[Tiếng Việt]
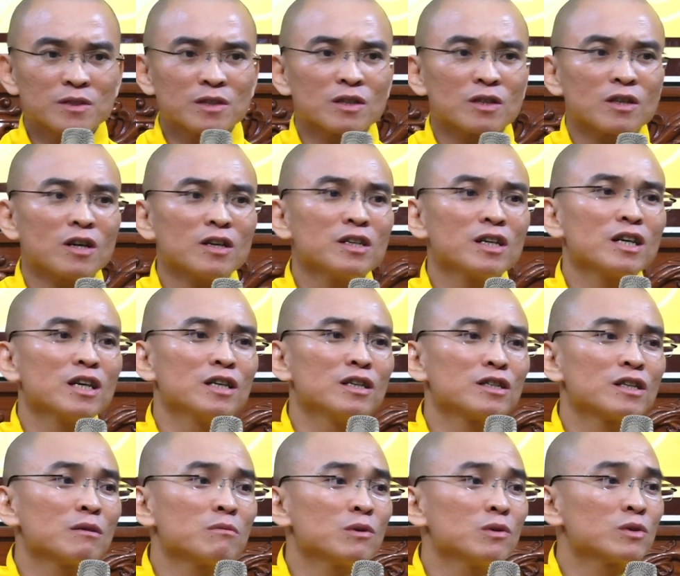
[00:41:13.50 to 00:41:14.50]
Có những người
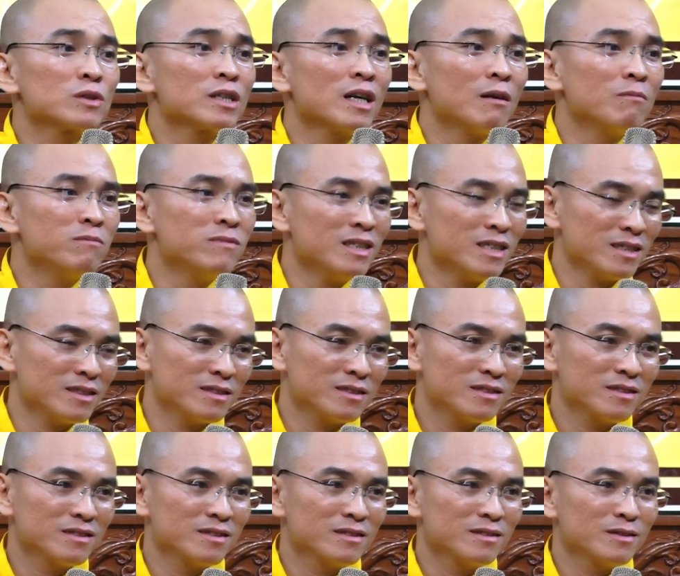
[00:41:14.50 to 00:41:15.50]
trong cuộc sống á,
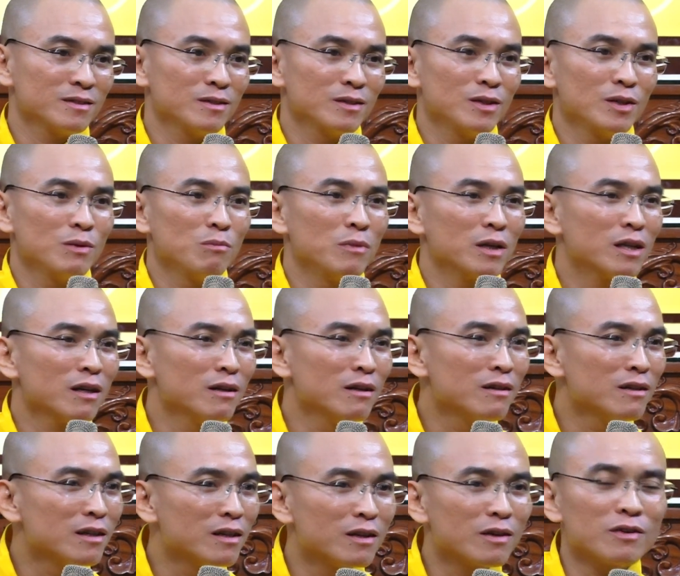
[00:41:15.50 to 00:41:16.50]
mình
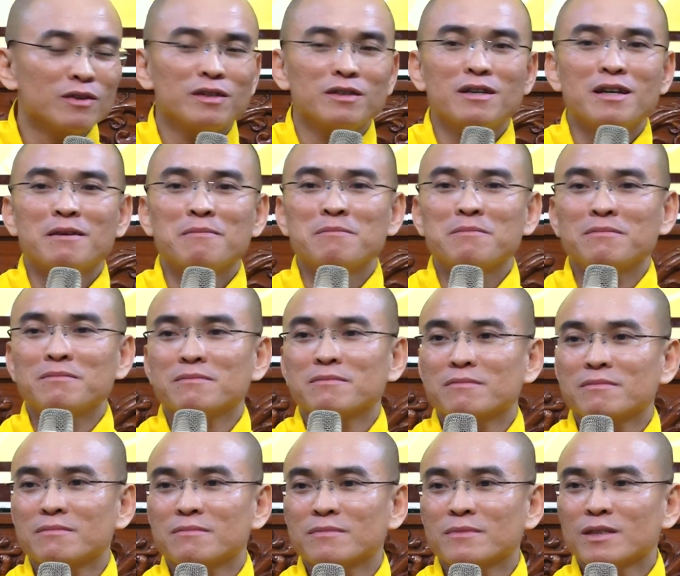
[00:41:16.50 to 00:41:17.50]
thương người đó dữ lắm,
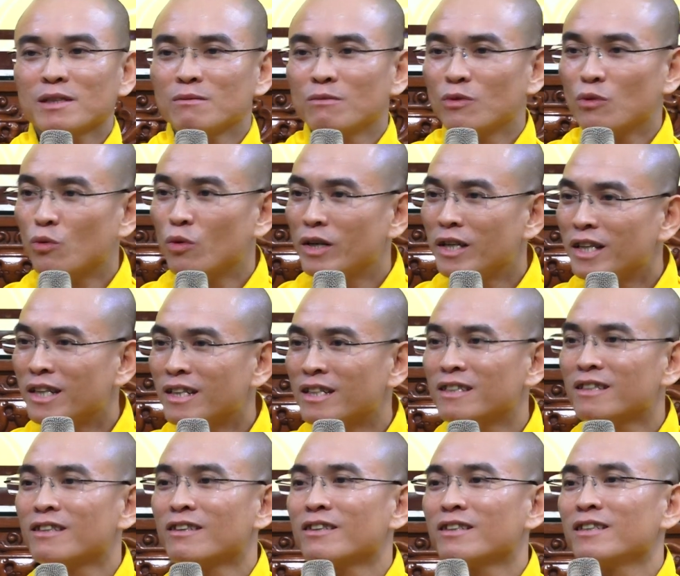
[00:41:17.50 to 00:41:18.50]
mình quý
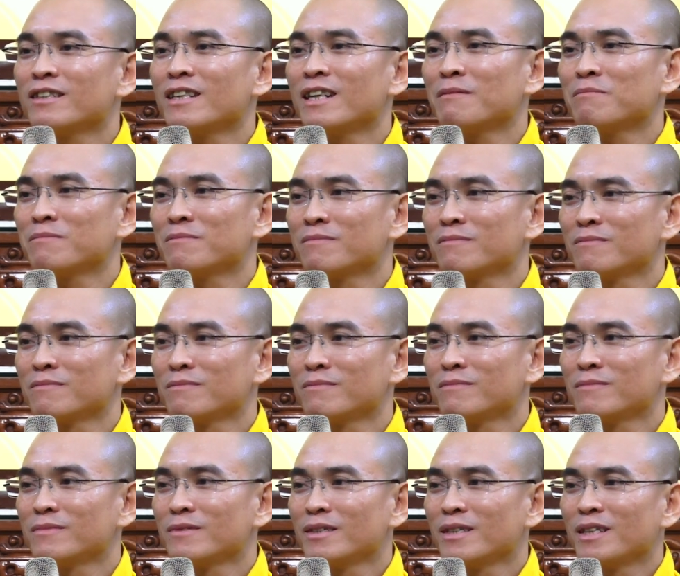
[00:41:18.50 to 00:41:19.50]
người đó dữ lắm,
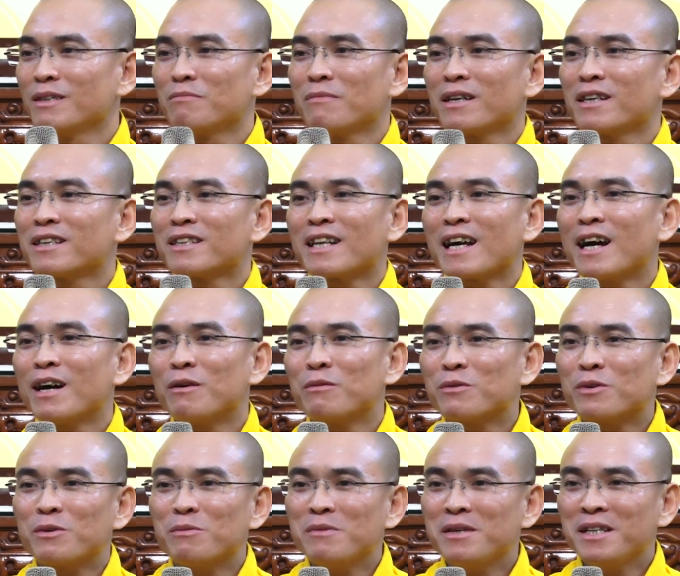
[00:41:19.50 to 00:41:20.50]
mà người ta không
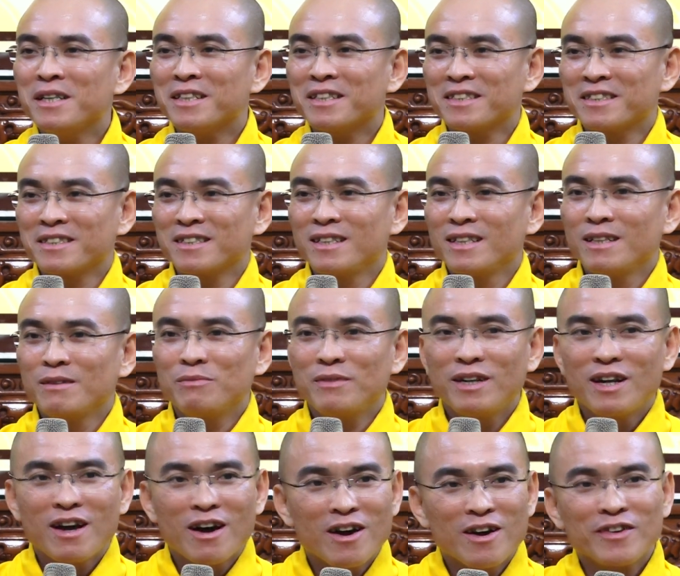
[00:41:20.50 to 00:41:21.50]
có biết. Mình
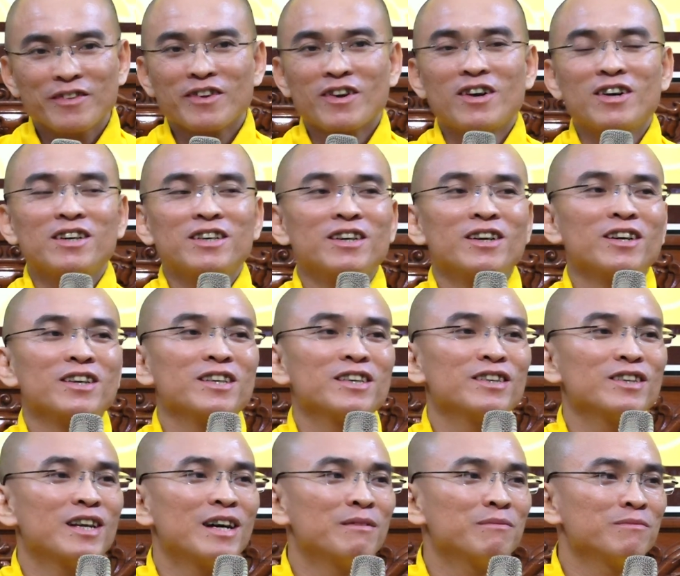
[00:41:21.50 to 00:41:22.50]
lo cho người đó dữ
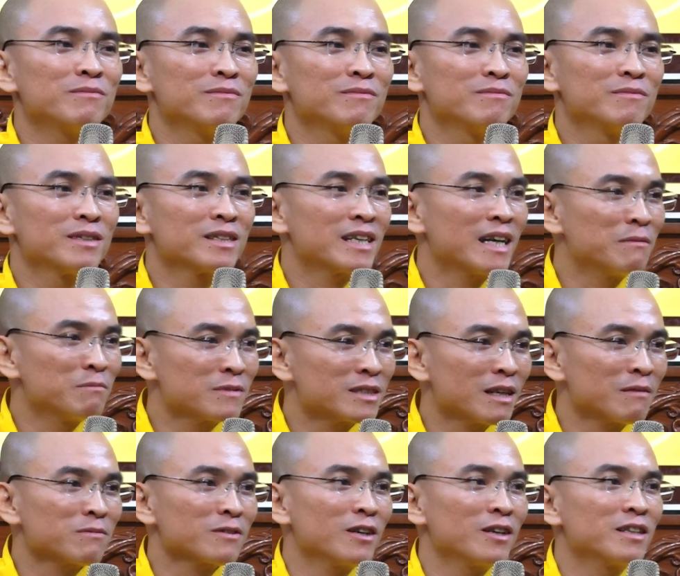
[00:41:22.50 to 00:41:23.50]
lắm, mình chăm
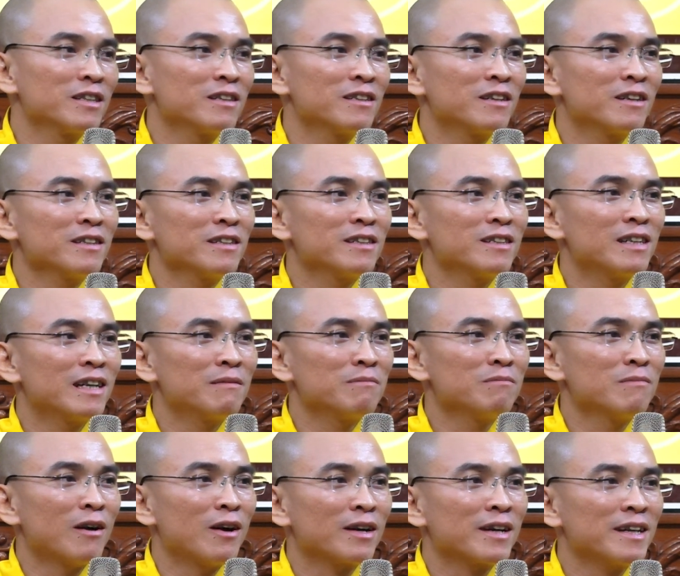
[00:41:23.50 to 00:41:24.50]
sóc cho người đó dữ lắm,
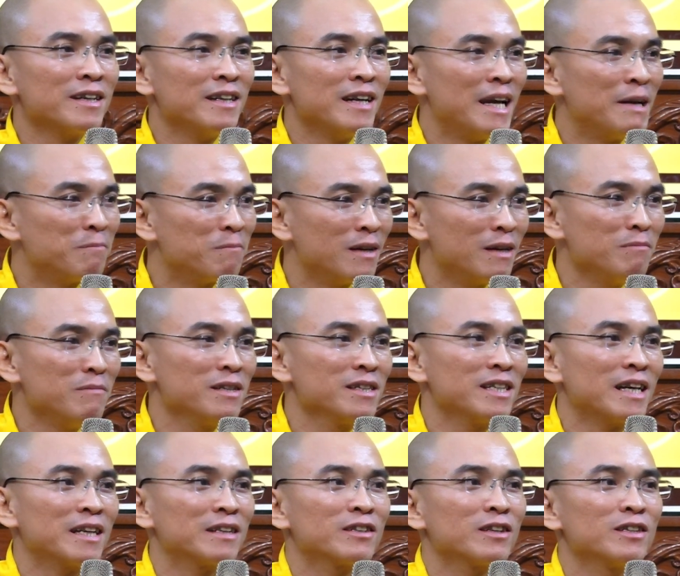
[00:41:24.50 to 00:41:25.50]
mọi cái đẹp lắm mình
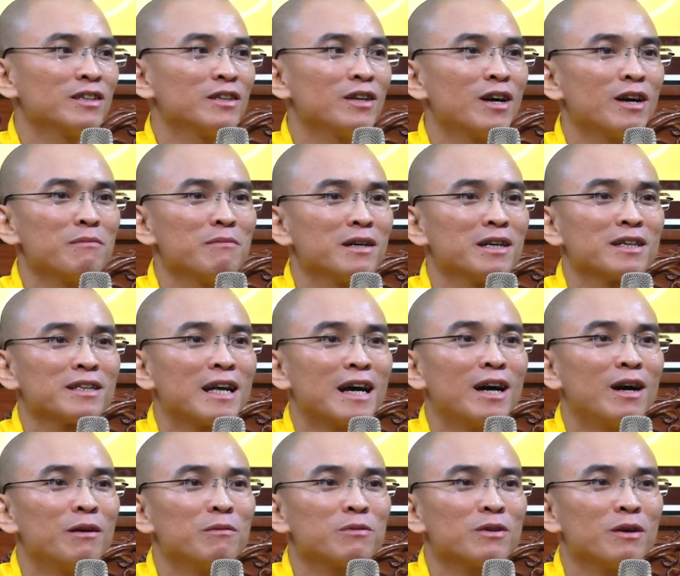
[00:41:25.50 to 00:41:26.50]
dành cho người đó mà người ta
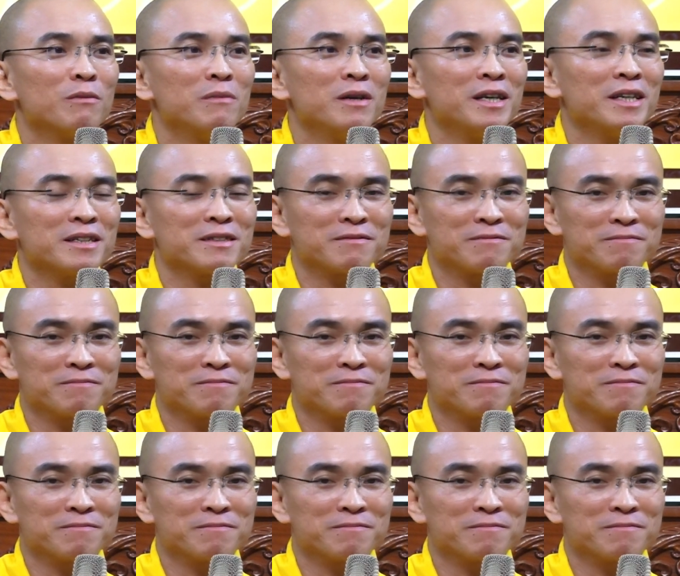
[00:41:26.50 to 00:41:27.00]
không có biết.